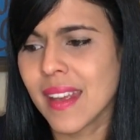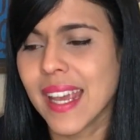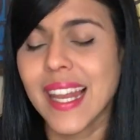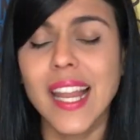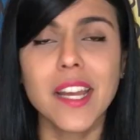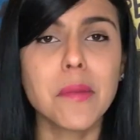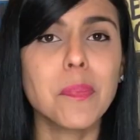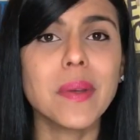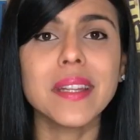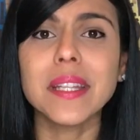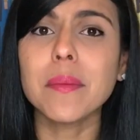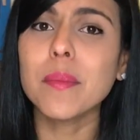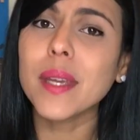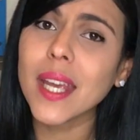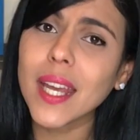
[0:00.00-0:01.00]
El
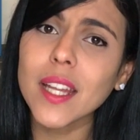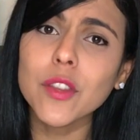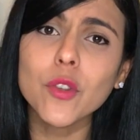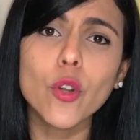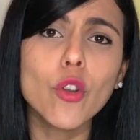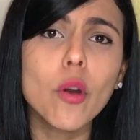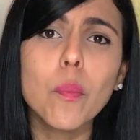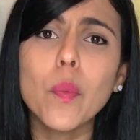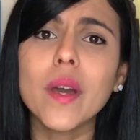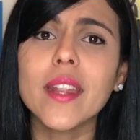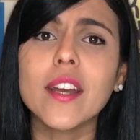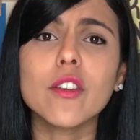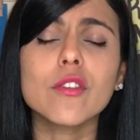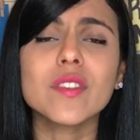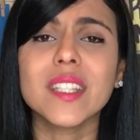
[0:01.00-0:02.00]
arrepentimiento no
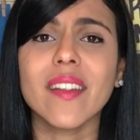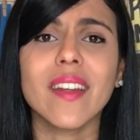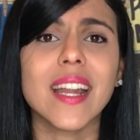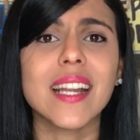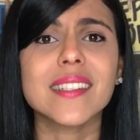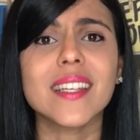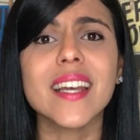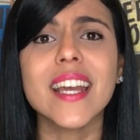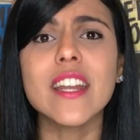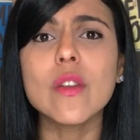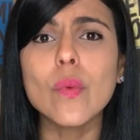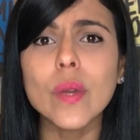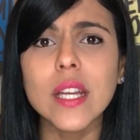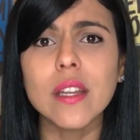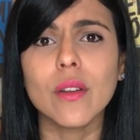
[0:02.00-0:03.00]
puede considerarse
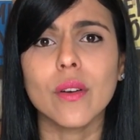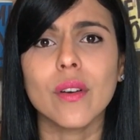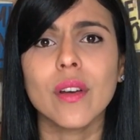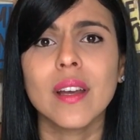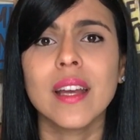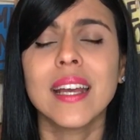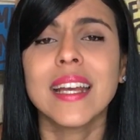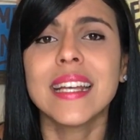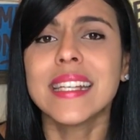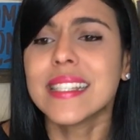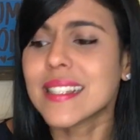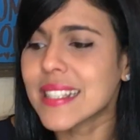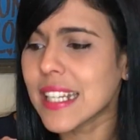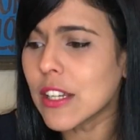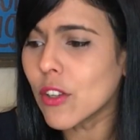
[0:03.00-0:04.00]
genuino
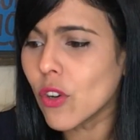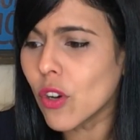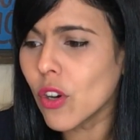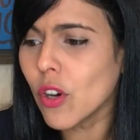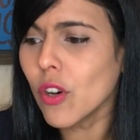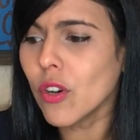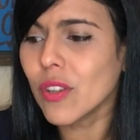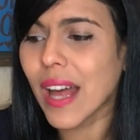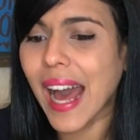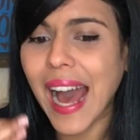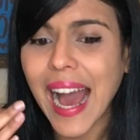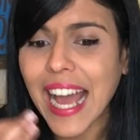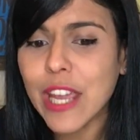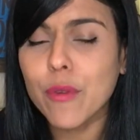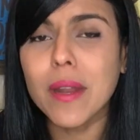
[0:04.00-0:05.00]
si no
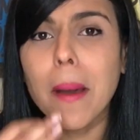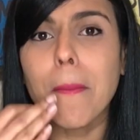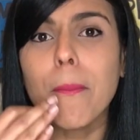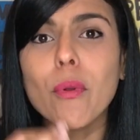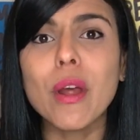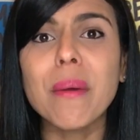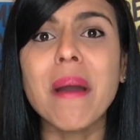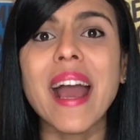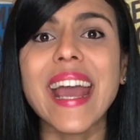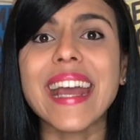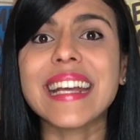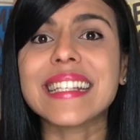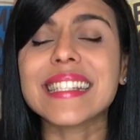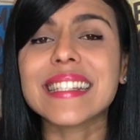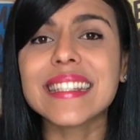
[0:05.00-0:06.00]
hay una prueba
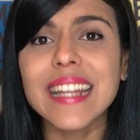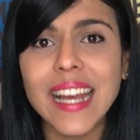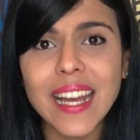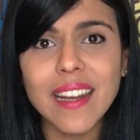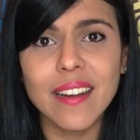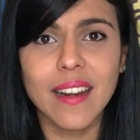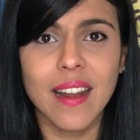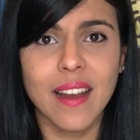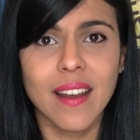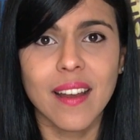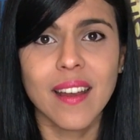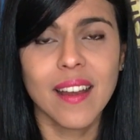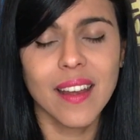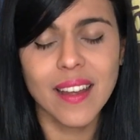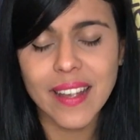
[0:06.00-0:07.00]
externa
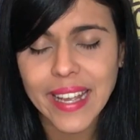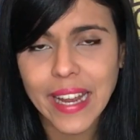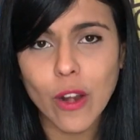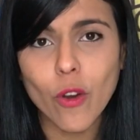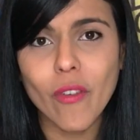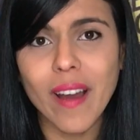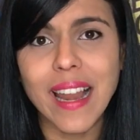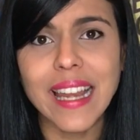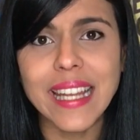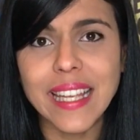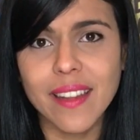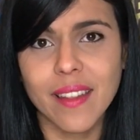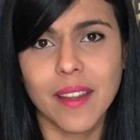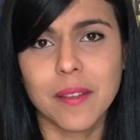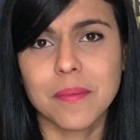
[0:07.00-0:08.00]
que lo
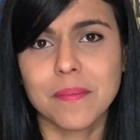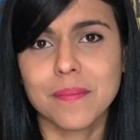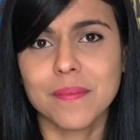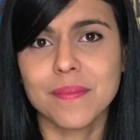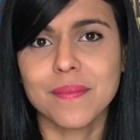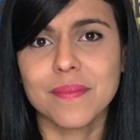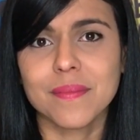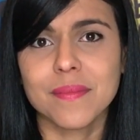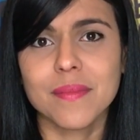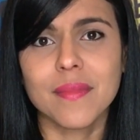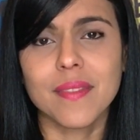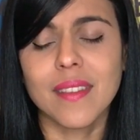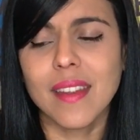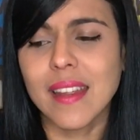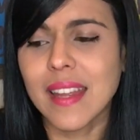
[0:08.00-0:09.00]
valide.
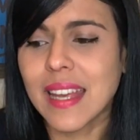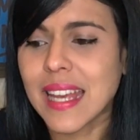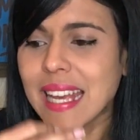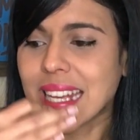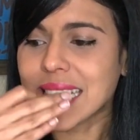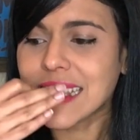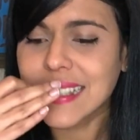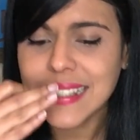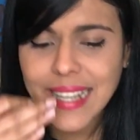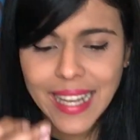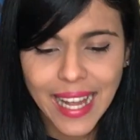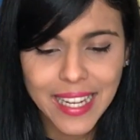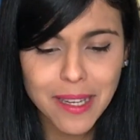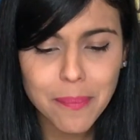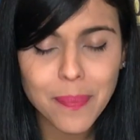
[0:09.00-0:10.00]
Si el
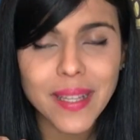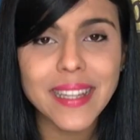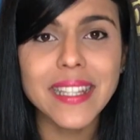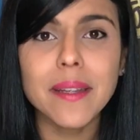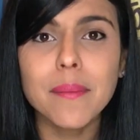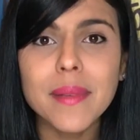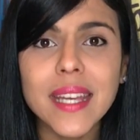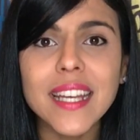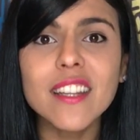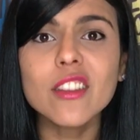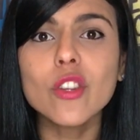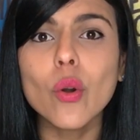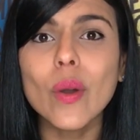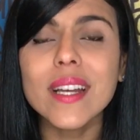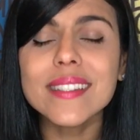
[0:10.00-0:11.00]

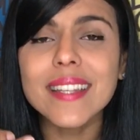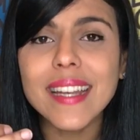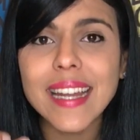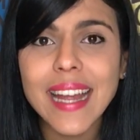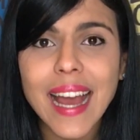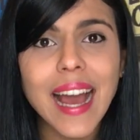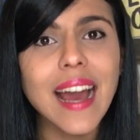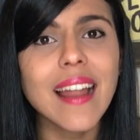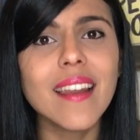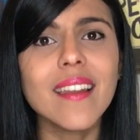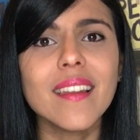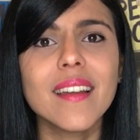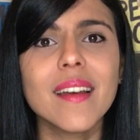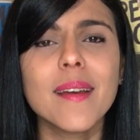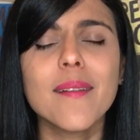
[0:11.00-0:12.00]
arrepentimiento es real,
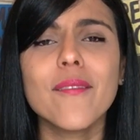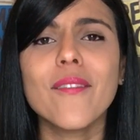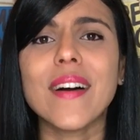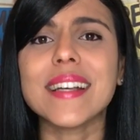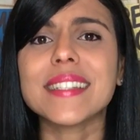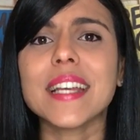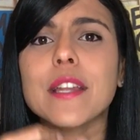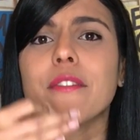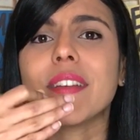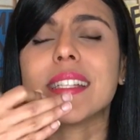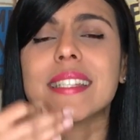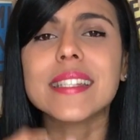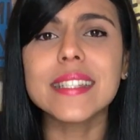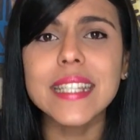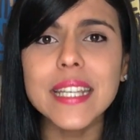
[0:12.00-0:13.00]
va a ser
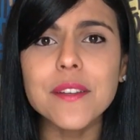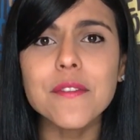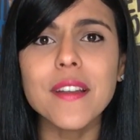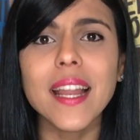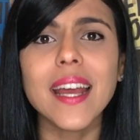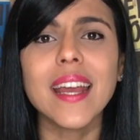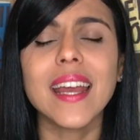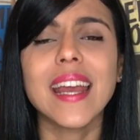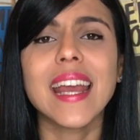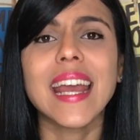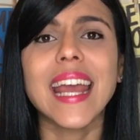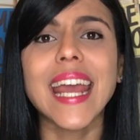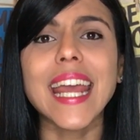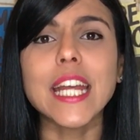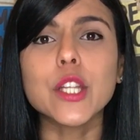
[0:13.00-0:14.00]
visible
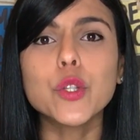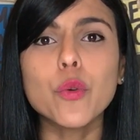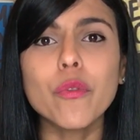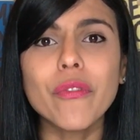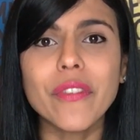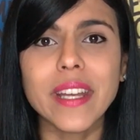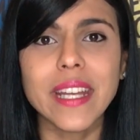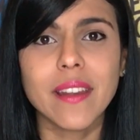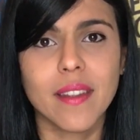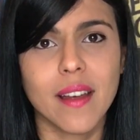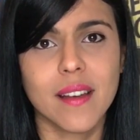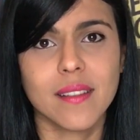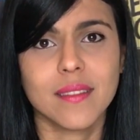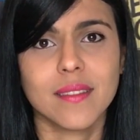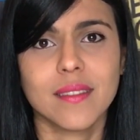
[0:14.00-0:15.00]
en tu vida,